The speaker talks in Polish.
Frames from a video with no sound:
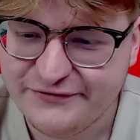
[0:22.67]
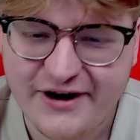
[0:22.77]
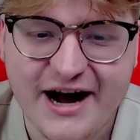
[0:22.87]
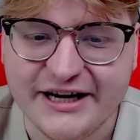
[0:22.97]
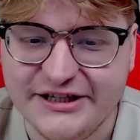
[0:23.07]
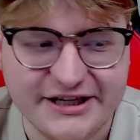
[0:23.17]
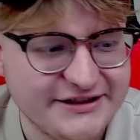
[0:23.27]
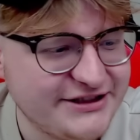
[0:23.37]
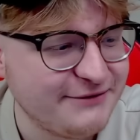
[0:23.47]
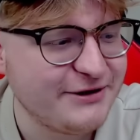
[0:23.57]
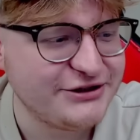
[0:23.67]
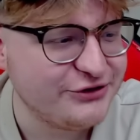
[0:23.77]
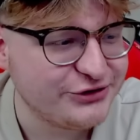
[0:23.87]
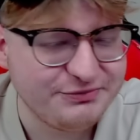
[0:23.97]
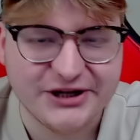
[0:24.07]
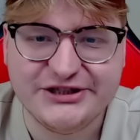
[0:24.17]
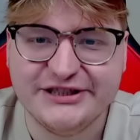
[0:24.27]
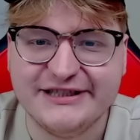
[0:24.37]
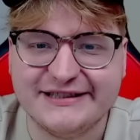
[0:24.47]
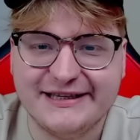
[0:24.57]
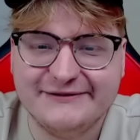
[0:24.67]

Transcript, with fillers: Fajnie, trzeba się ośmieszyć na sam